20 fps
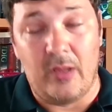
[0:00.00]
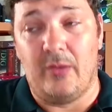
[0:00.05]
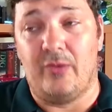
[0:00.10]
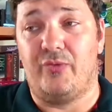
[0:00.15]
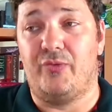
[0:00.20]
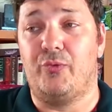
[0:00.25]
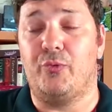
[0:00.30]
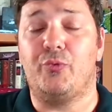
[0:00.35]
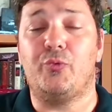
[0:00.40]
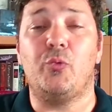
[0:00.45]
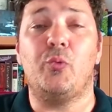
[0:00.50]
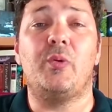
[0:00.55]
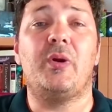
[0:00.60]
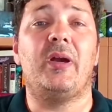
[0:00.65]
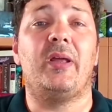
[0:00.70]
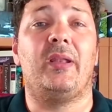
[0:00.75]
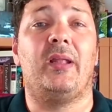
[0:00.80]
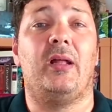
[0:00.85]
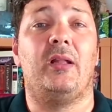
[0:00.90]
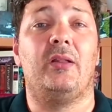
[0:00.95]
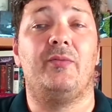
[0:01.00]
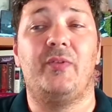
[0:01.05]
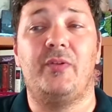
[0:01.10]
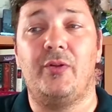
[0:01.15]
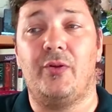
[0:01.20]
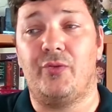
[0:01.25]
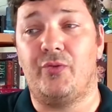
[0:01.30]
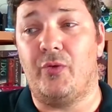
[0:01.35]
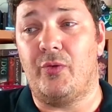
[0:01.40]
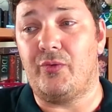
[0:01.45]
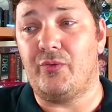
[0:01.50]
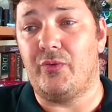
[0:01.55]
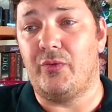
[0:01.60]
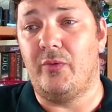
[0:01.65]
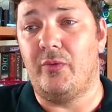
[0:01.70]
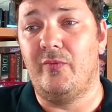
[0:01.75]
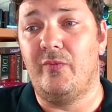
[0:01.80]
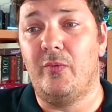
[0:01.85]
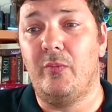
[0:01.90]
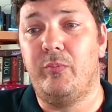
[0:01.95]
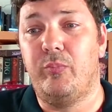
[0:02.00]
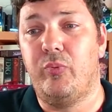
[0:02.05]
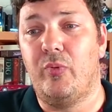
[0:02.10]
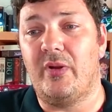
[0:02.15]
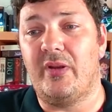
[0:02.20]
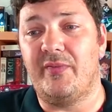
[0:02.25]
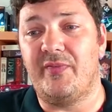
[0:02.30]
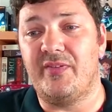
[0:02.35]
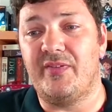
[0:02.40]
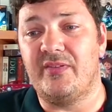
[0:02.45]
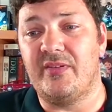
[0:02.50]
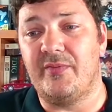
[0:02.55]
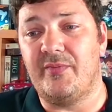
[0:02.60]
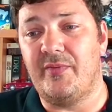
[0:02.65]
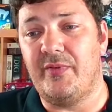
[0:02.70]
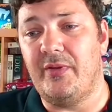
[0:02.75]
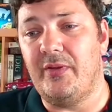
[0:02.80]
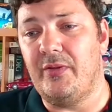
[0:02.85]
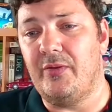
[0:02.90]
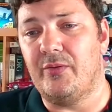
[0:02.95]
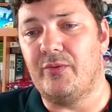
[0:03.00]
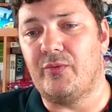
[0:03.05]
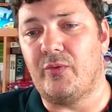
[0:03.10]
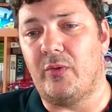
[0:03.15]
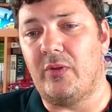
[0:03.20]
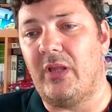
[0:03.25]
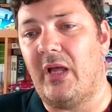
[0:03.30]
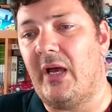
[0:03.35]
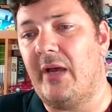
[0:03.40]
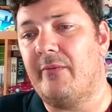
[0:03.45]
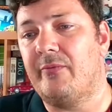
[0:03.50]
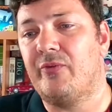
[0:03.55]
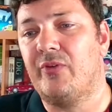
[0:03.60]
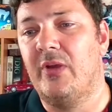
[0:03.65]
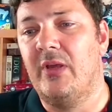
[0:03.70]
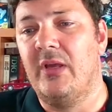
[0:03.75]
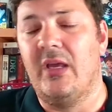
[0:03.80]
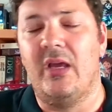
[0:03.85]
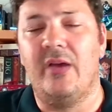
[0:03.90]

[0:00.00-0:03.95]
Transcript: Se eu sou um canal de videojogos, eu não me vou pôr a fazer vídeos ou lives,